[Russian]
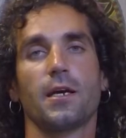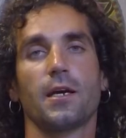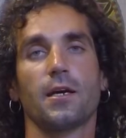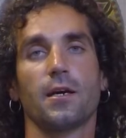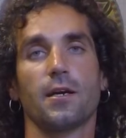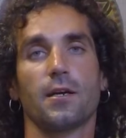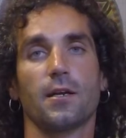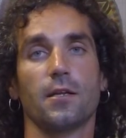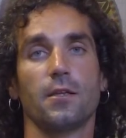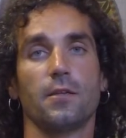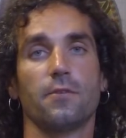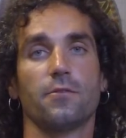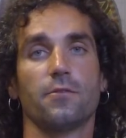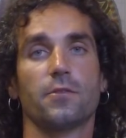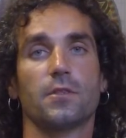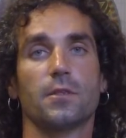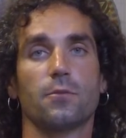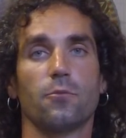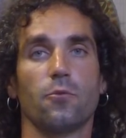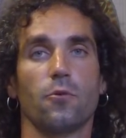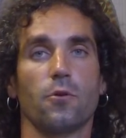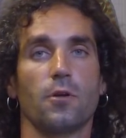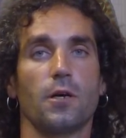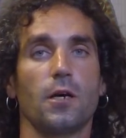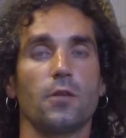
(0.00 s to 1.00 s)
раны. В
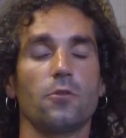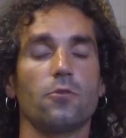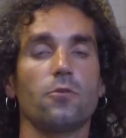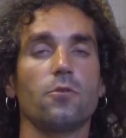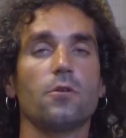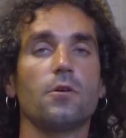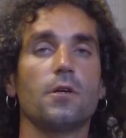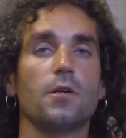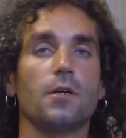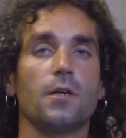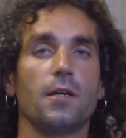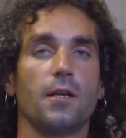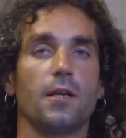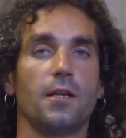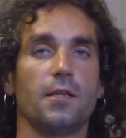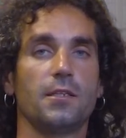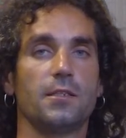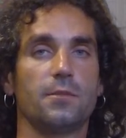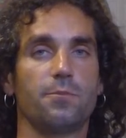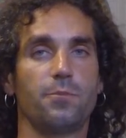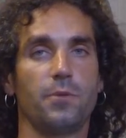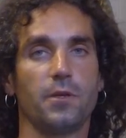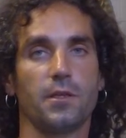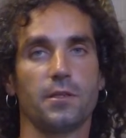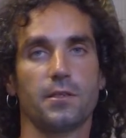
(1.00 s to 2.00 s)
саму рану лить
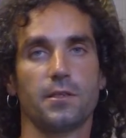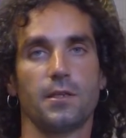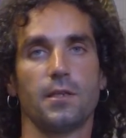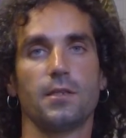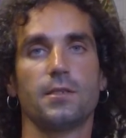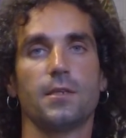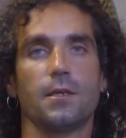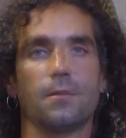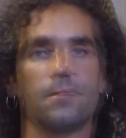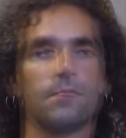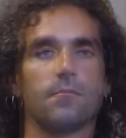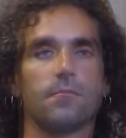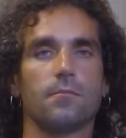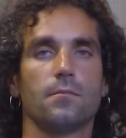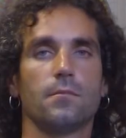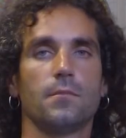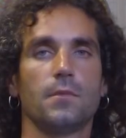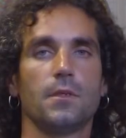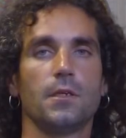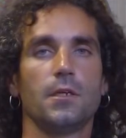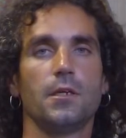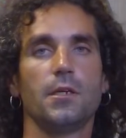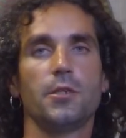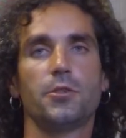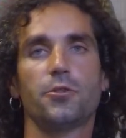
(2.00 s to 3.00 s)
спирт нельзя.
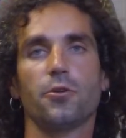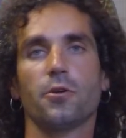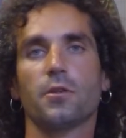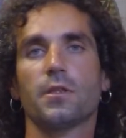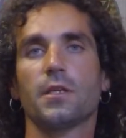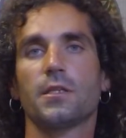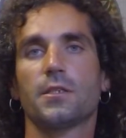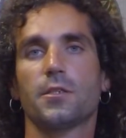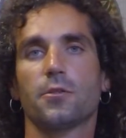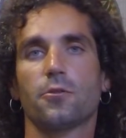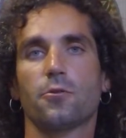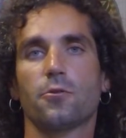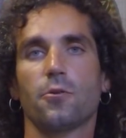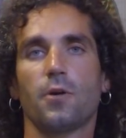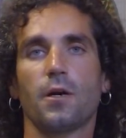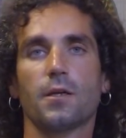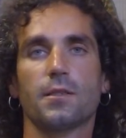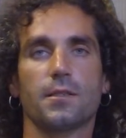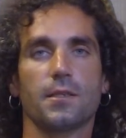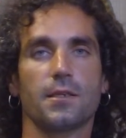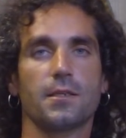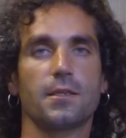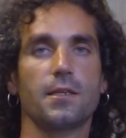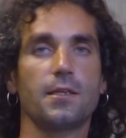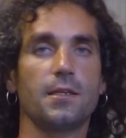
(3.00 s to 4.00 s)
Еще одна
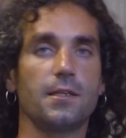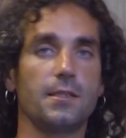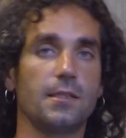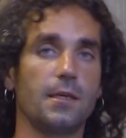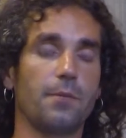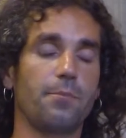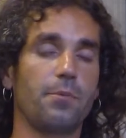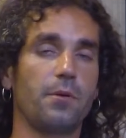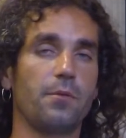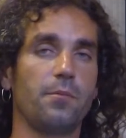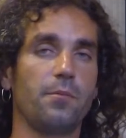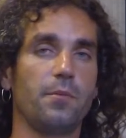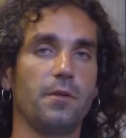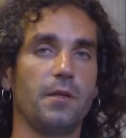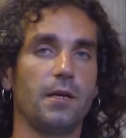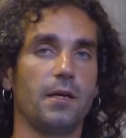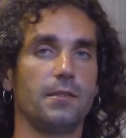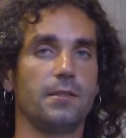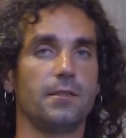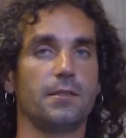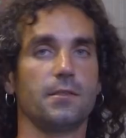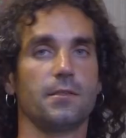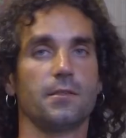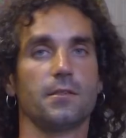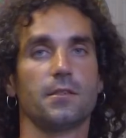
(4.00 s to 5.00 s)
ситуация, где нельзя
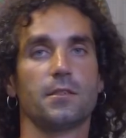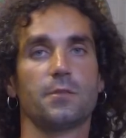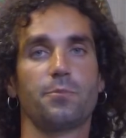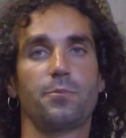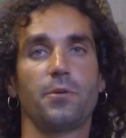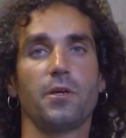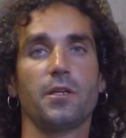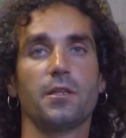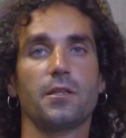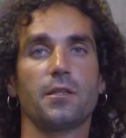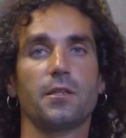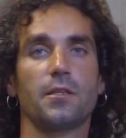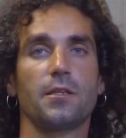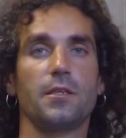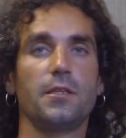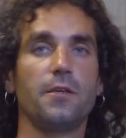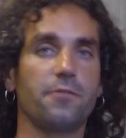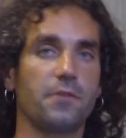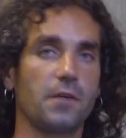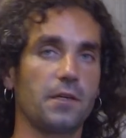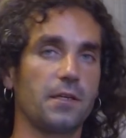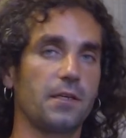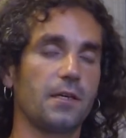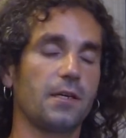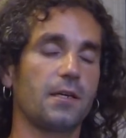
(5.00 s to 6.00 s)
применять спирт ни в
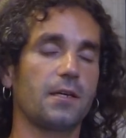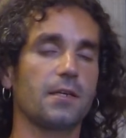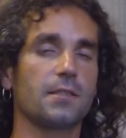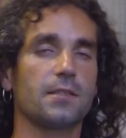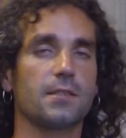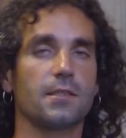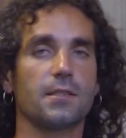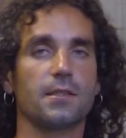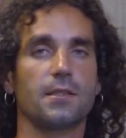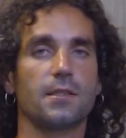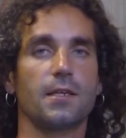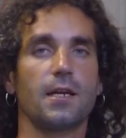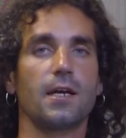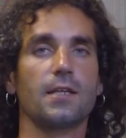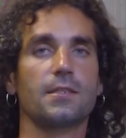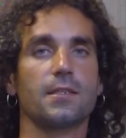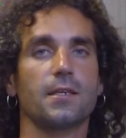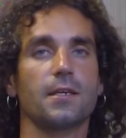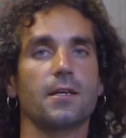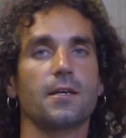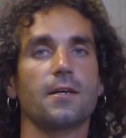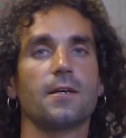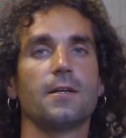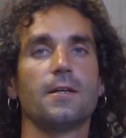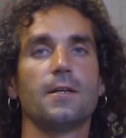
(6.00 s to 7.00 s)
каких
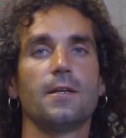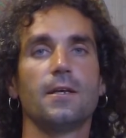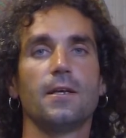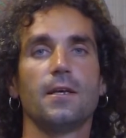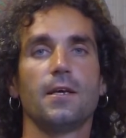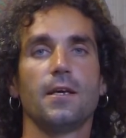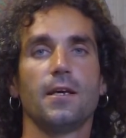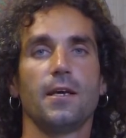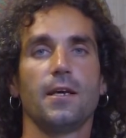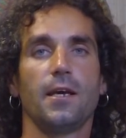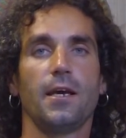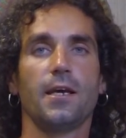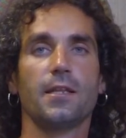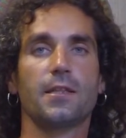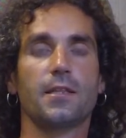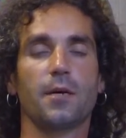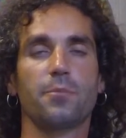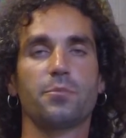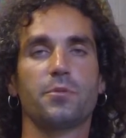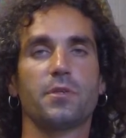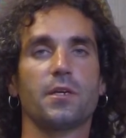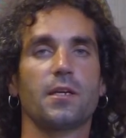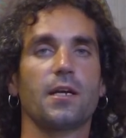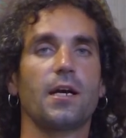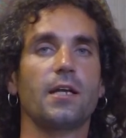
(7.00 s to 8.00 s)
концентрациях, это
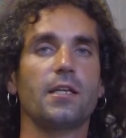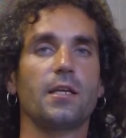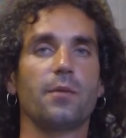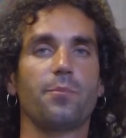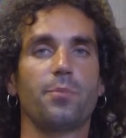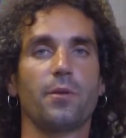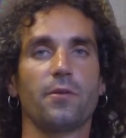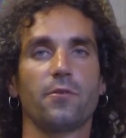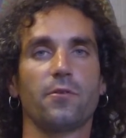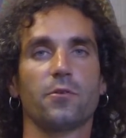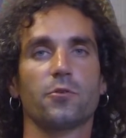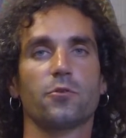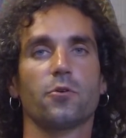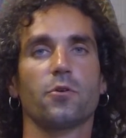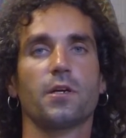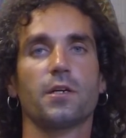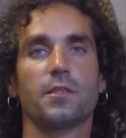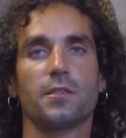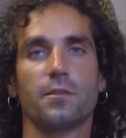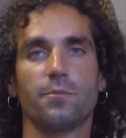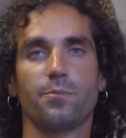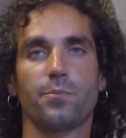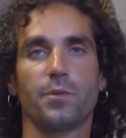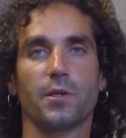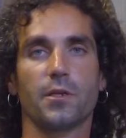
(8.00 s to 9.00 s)
обтирание при высокой
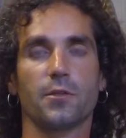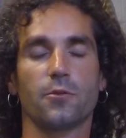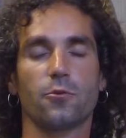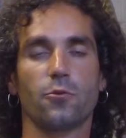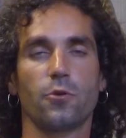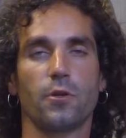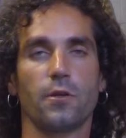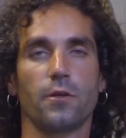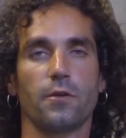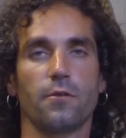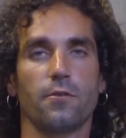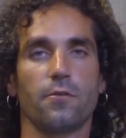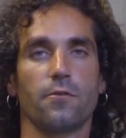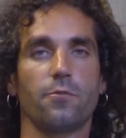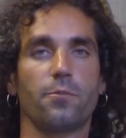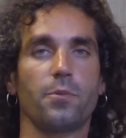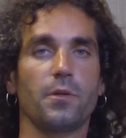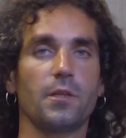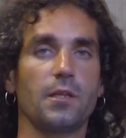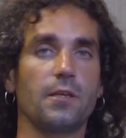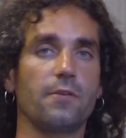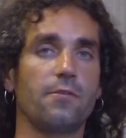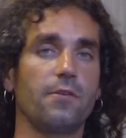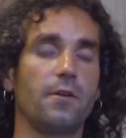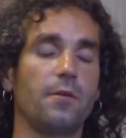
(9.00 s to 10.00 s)
температуре. В
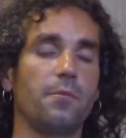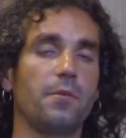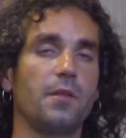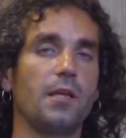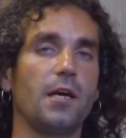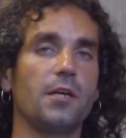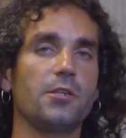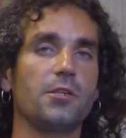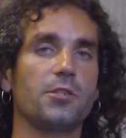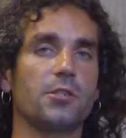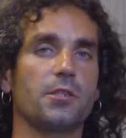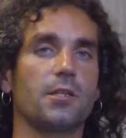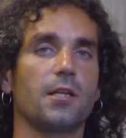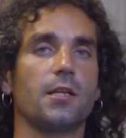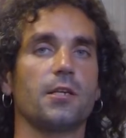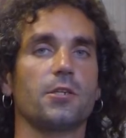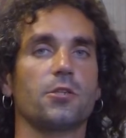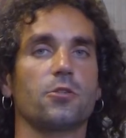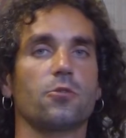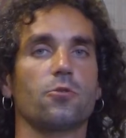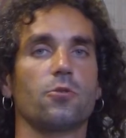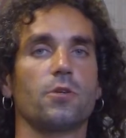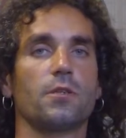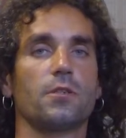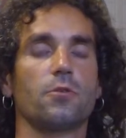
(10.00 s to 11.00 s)
былые времена считалось,
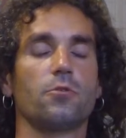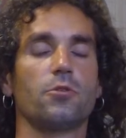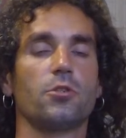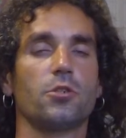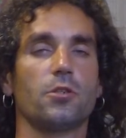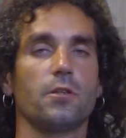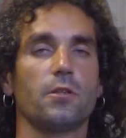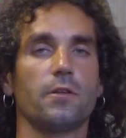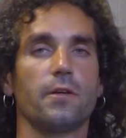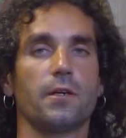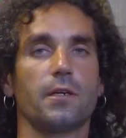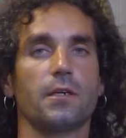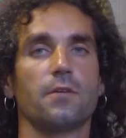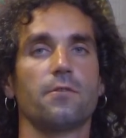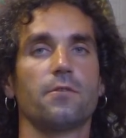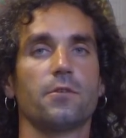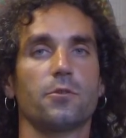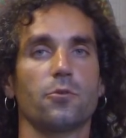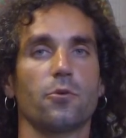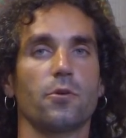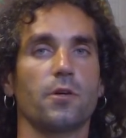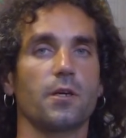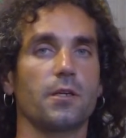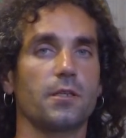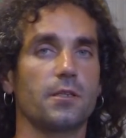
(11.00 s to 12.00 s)
что если у человека
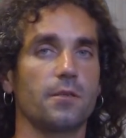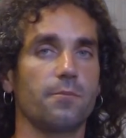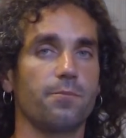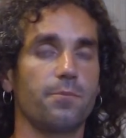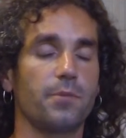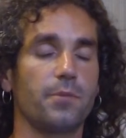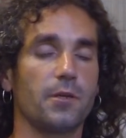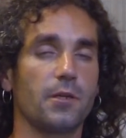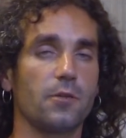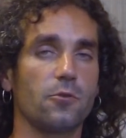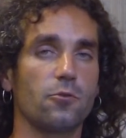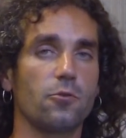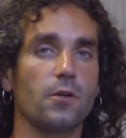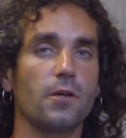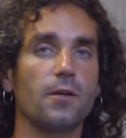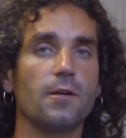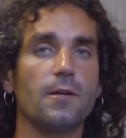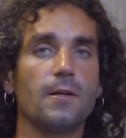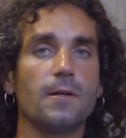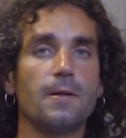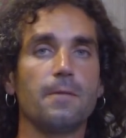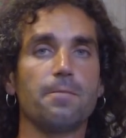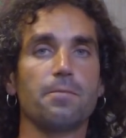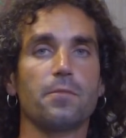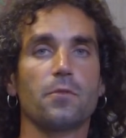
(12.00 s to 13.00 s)
высокая температура,
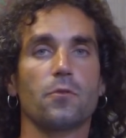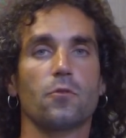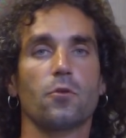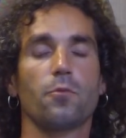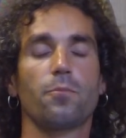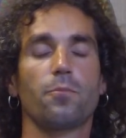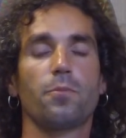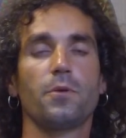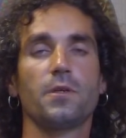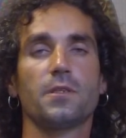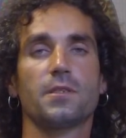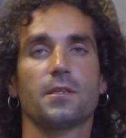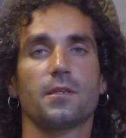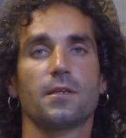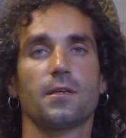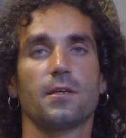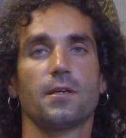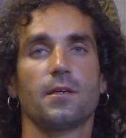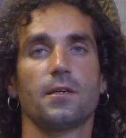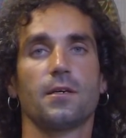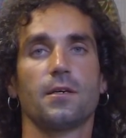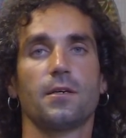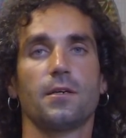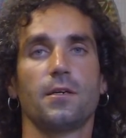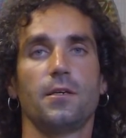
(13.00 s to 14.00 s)
то
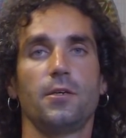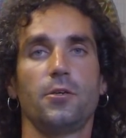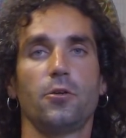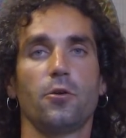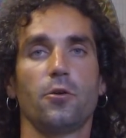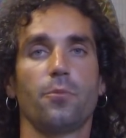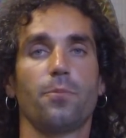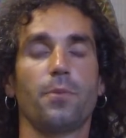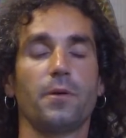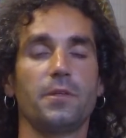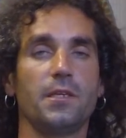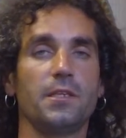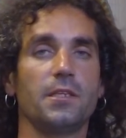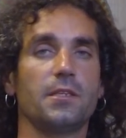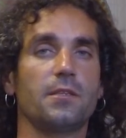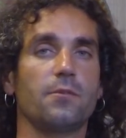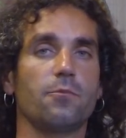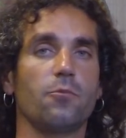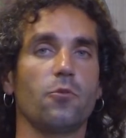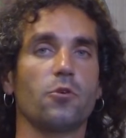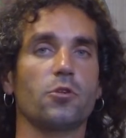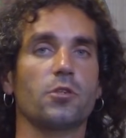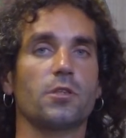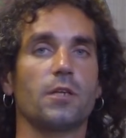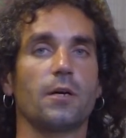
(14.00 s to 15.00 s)
быстро ее понизить
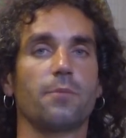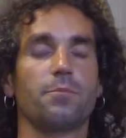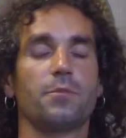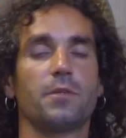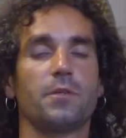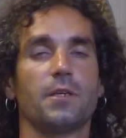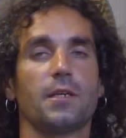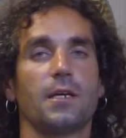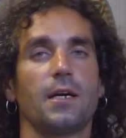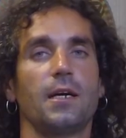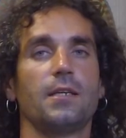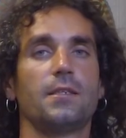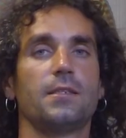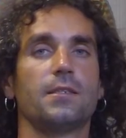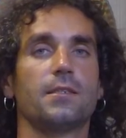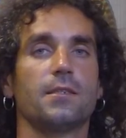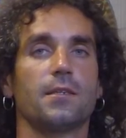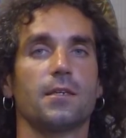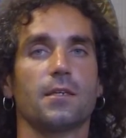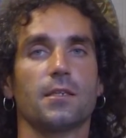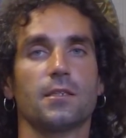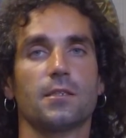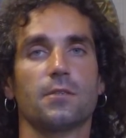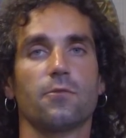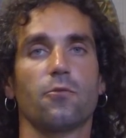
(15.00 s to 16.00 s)
можно, обтираясь
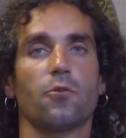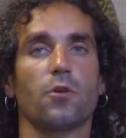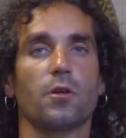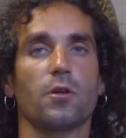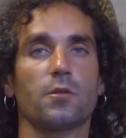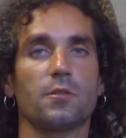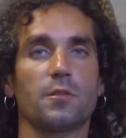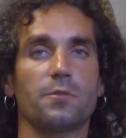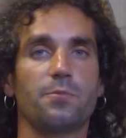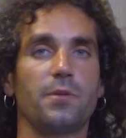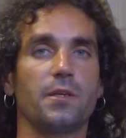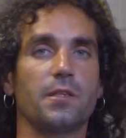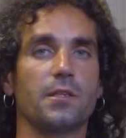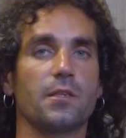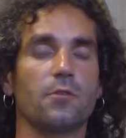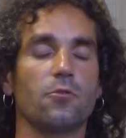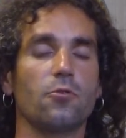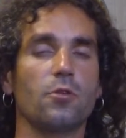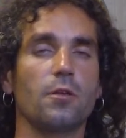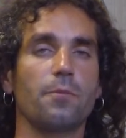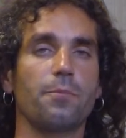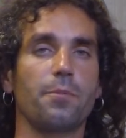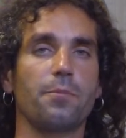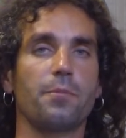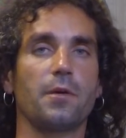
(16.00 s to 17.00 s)
раствором спирта, ну,
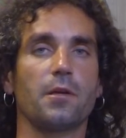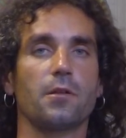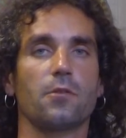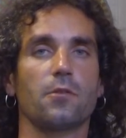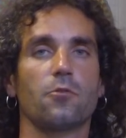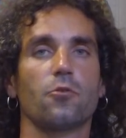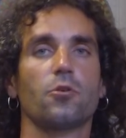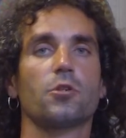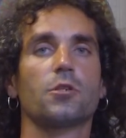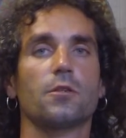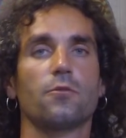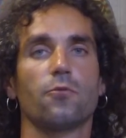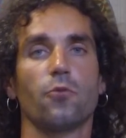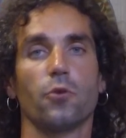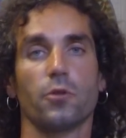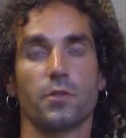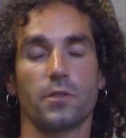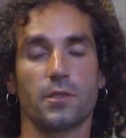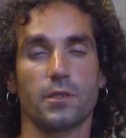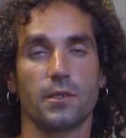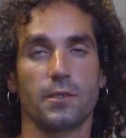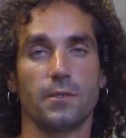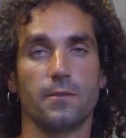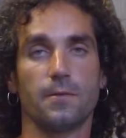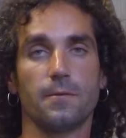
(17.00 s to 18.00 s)
например, той же
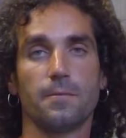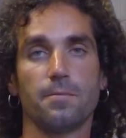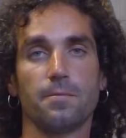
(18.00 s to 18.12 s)
водкой.